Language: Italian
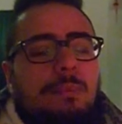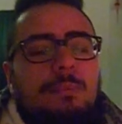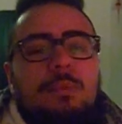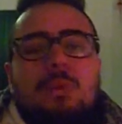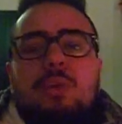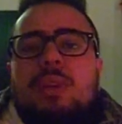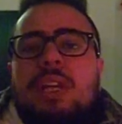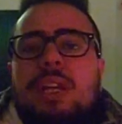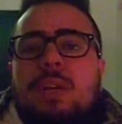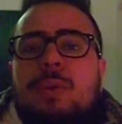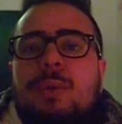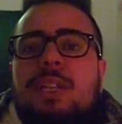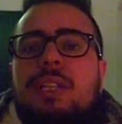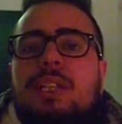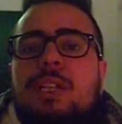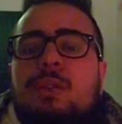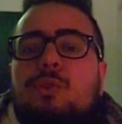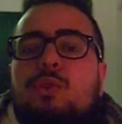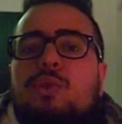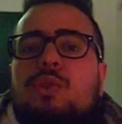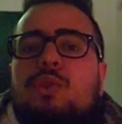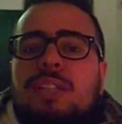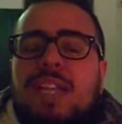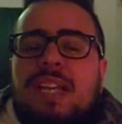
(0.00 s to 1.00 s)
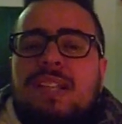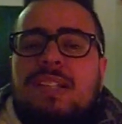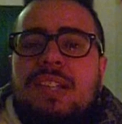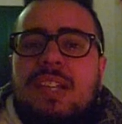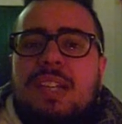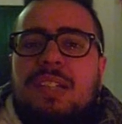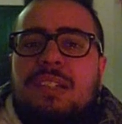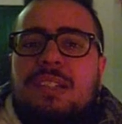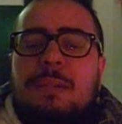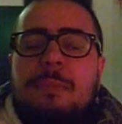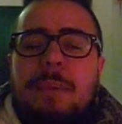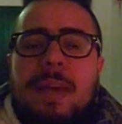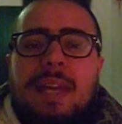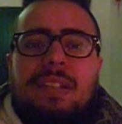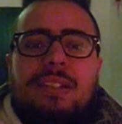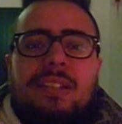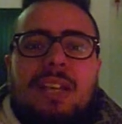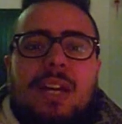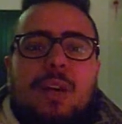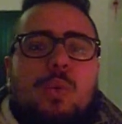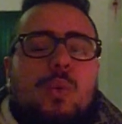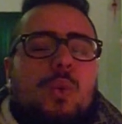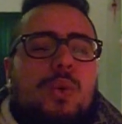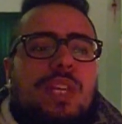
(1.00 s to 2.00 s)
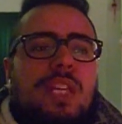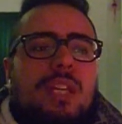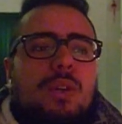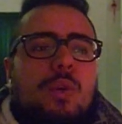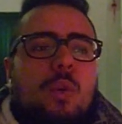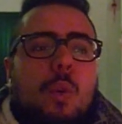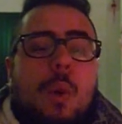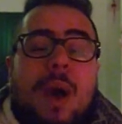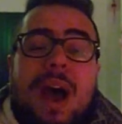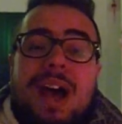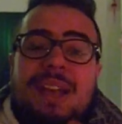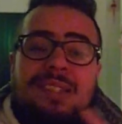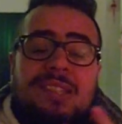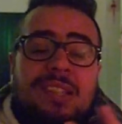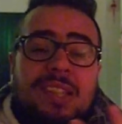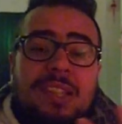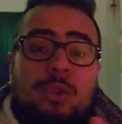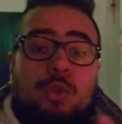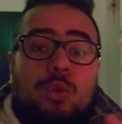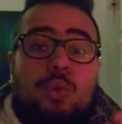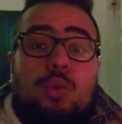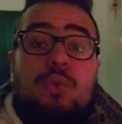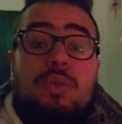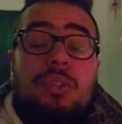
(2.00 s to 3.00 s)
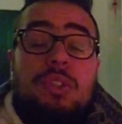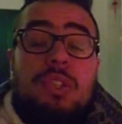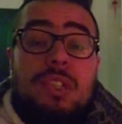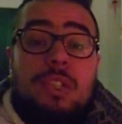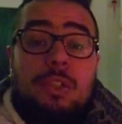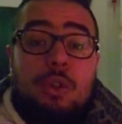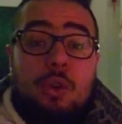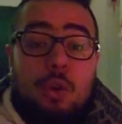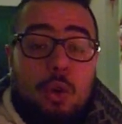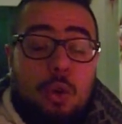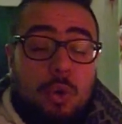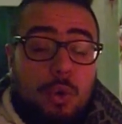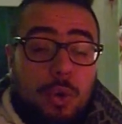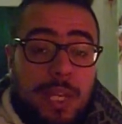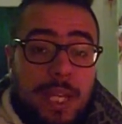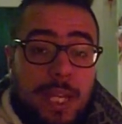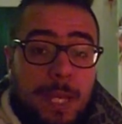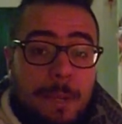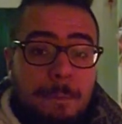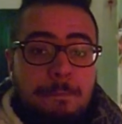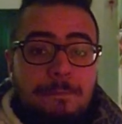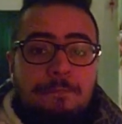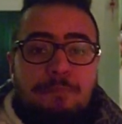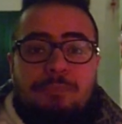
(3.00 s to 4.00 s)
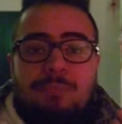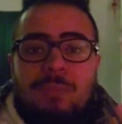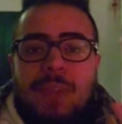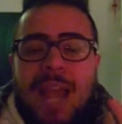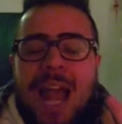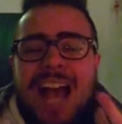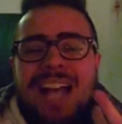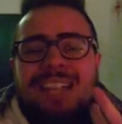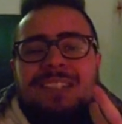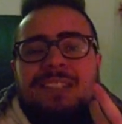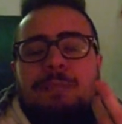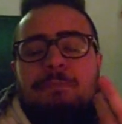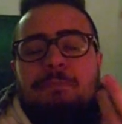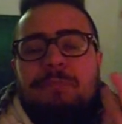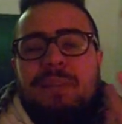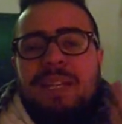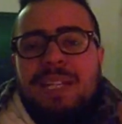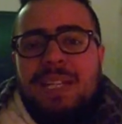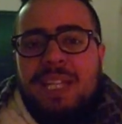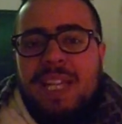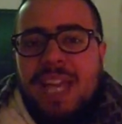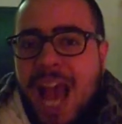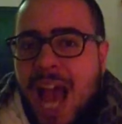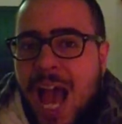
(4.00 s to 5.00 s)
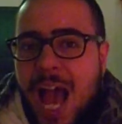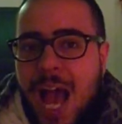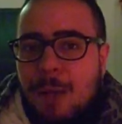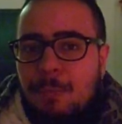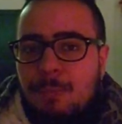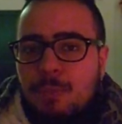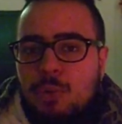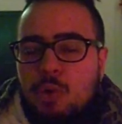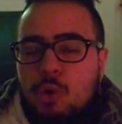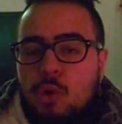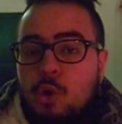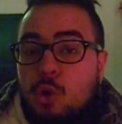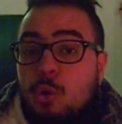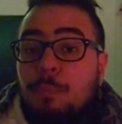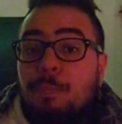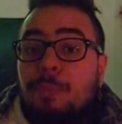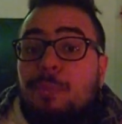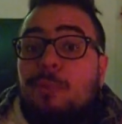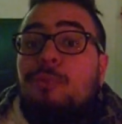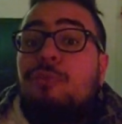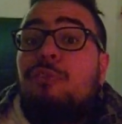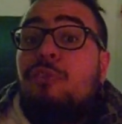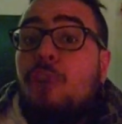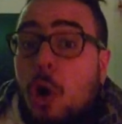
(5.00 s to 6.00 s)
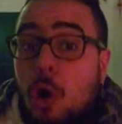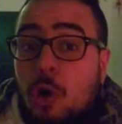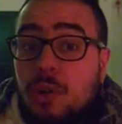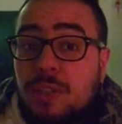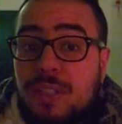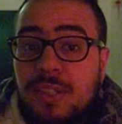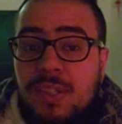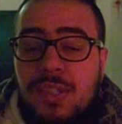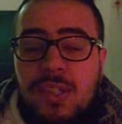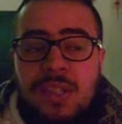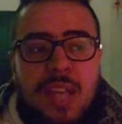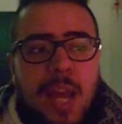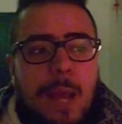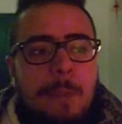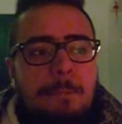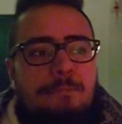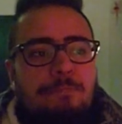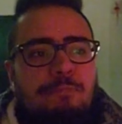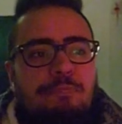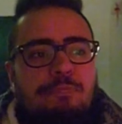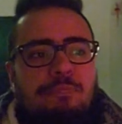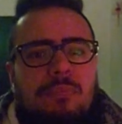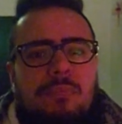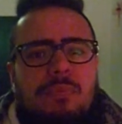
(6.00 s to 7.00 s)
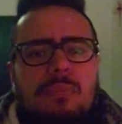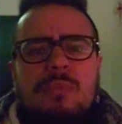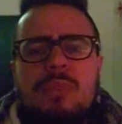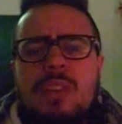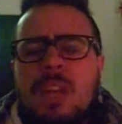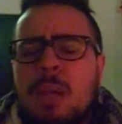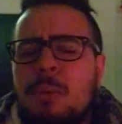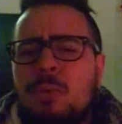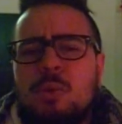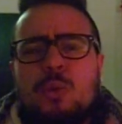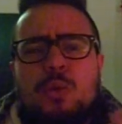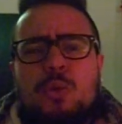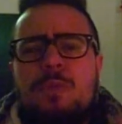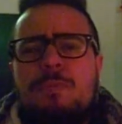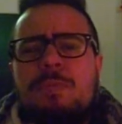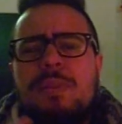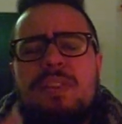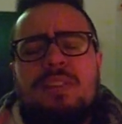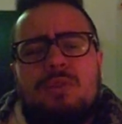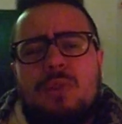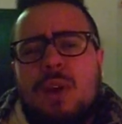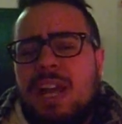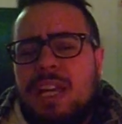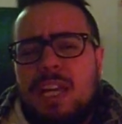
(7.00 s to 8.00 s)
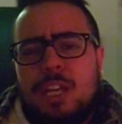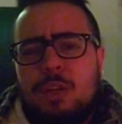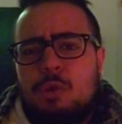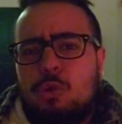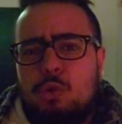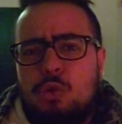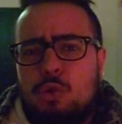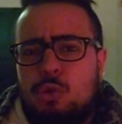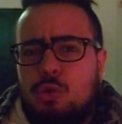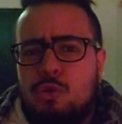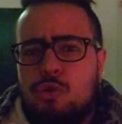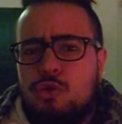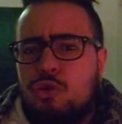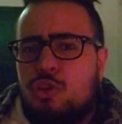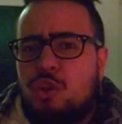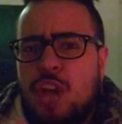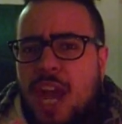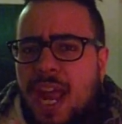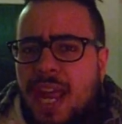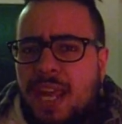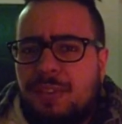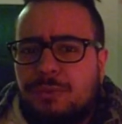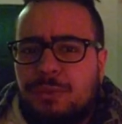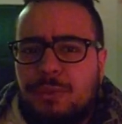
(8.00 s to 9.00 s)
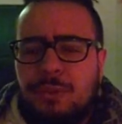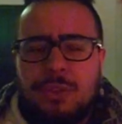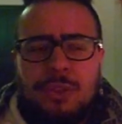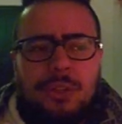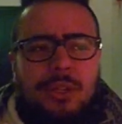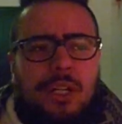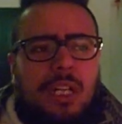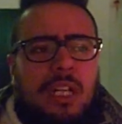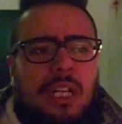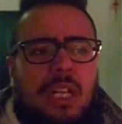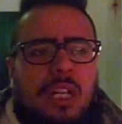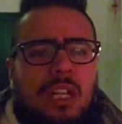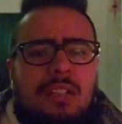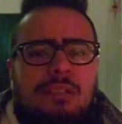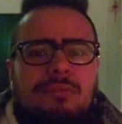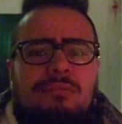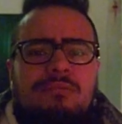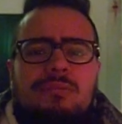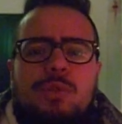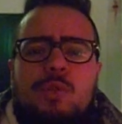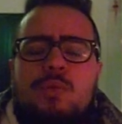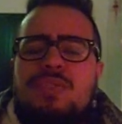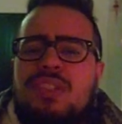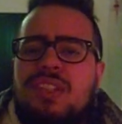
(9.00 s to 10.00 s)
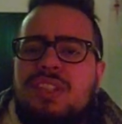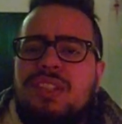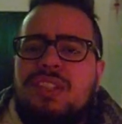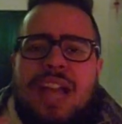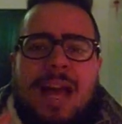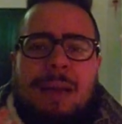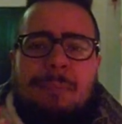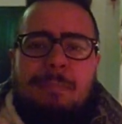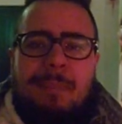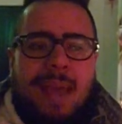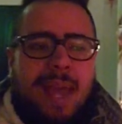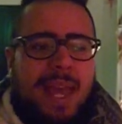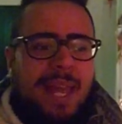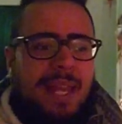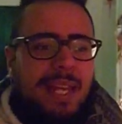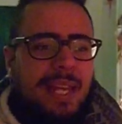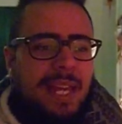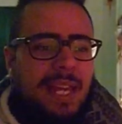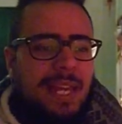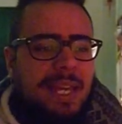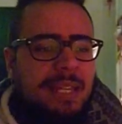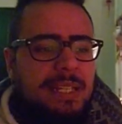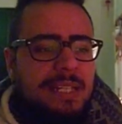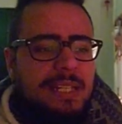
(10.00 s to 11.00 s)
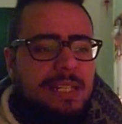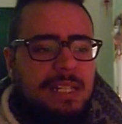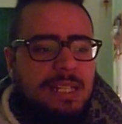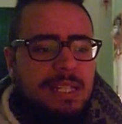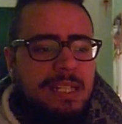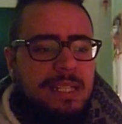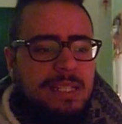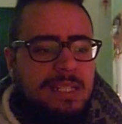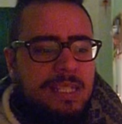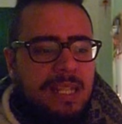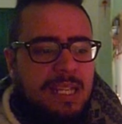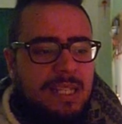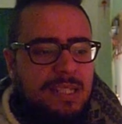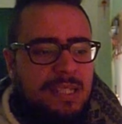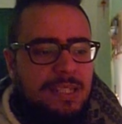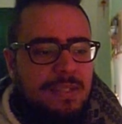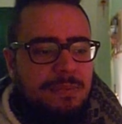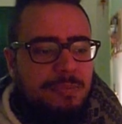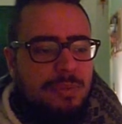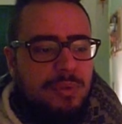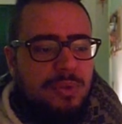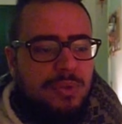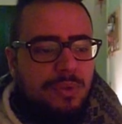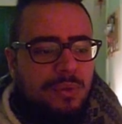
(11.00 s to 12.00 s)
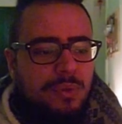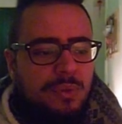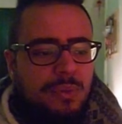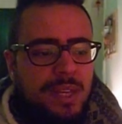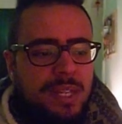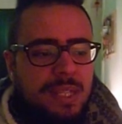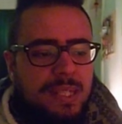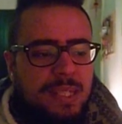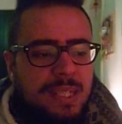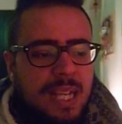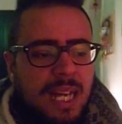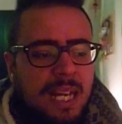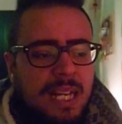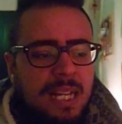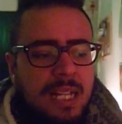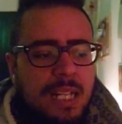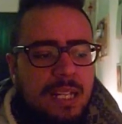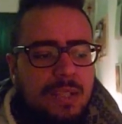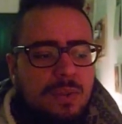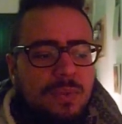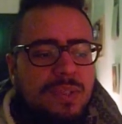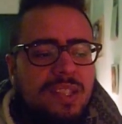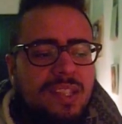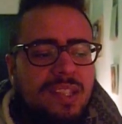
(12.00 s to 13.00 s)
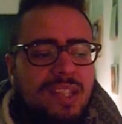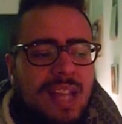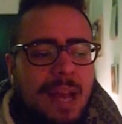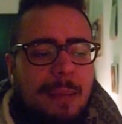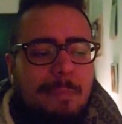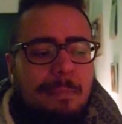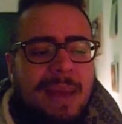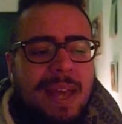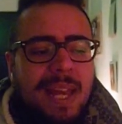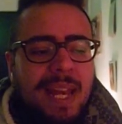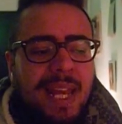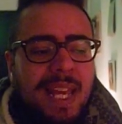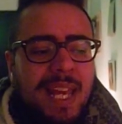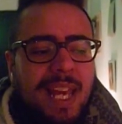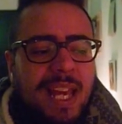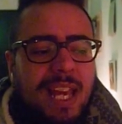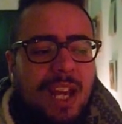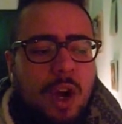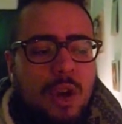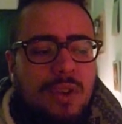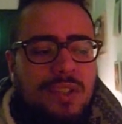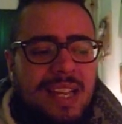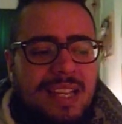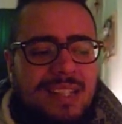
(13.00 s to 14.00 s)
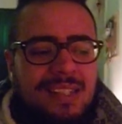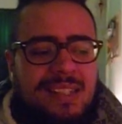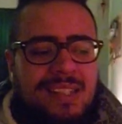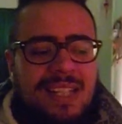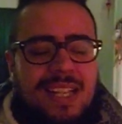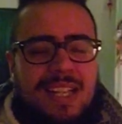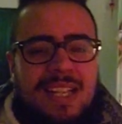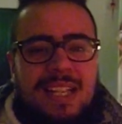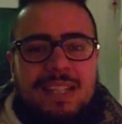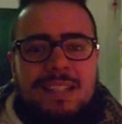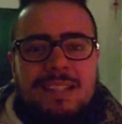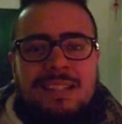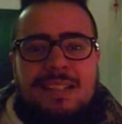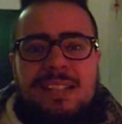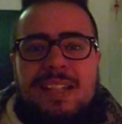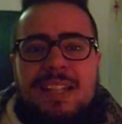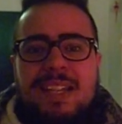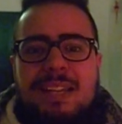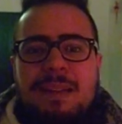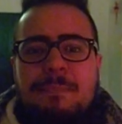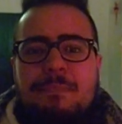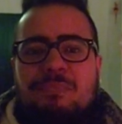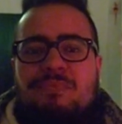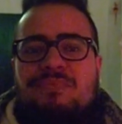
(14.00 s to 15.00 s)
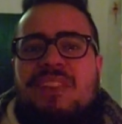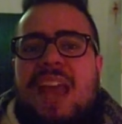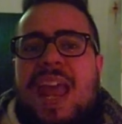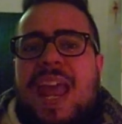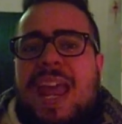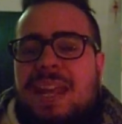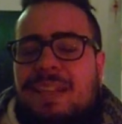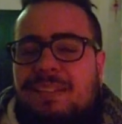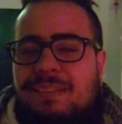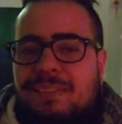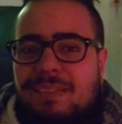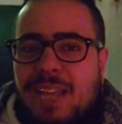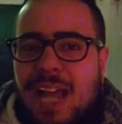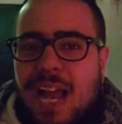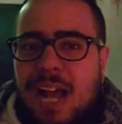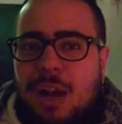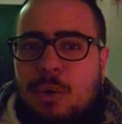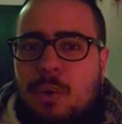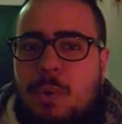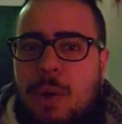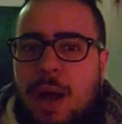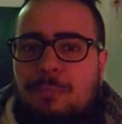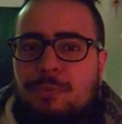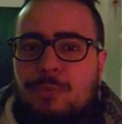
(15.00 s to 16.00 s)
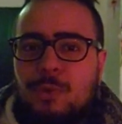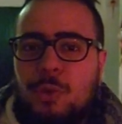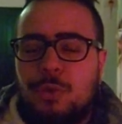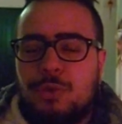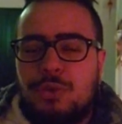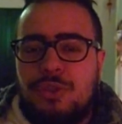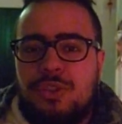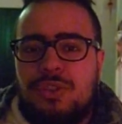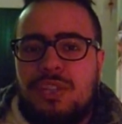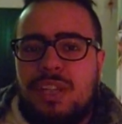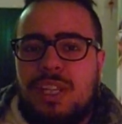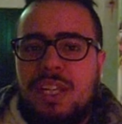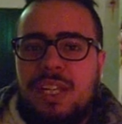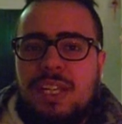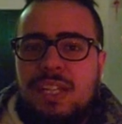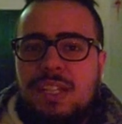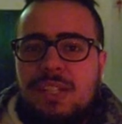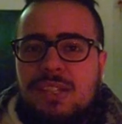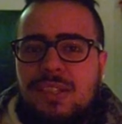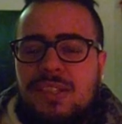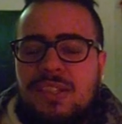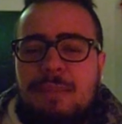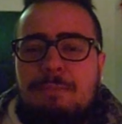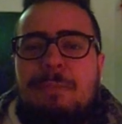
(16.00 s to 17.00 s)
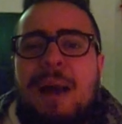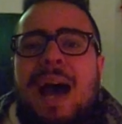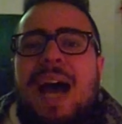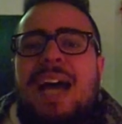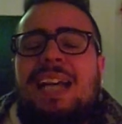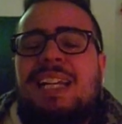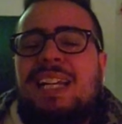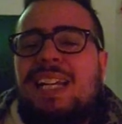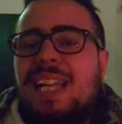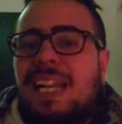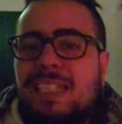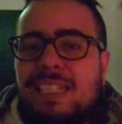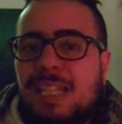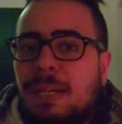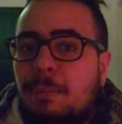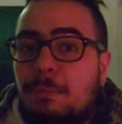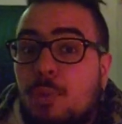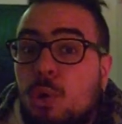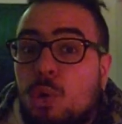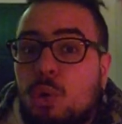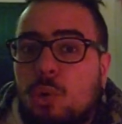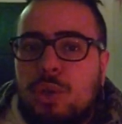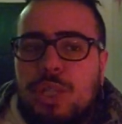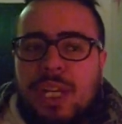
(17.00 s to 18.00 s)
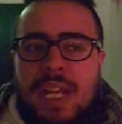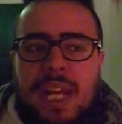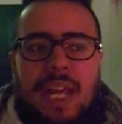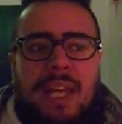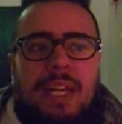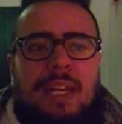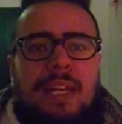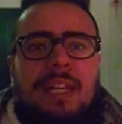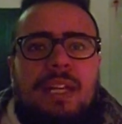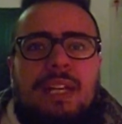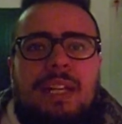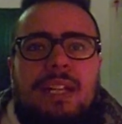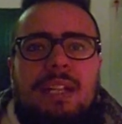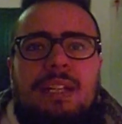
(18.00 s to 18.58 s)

L'amore è quindi uno dei sentimenti a cui quasi tutti noi aspiriamo con più forza, molto spesso anche non conoscendolo, non si sa bene chissà se sposto questa, non si sa bene che cosa si, si intenda quando si, si parla d'amore.